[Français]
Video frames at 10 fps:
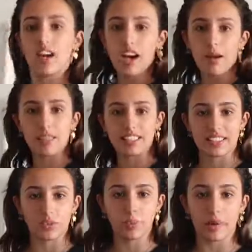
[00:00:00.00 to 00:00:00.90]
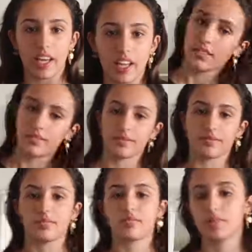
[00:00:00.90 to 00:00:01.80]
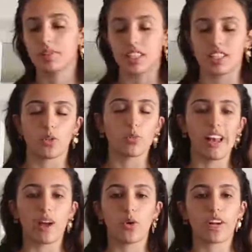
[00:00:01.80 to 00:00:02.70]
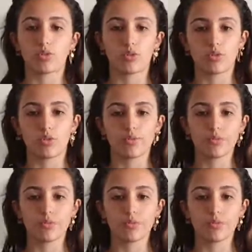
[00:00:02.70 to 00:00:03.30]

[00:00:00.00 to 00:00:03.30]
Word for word: Ah, bah ça s'est coupé Putain, j'ai oublié la Corée du coup.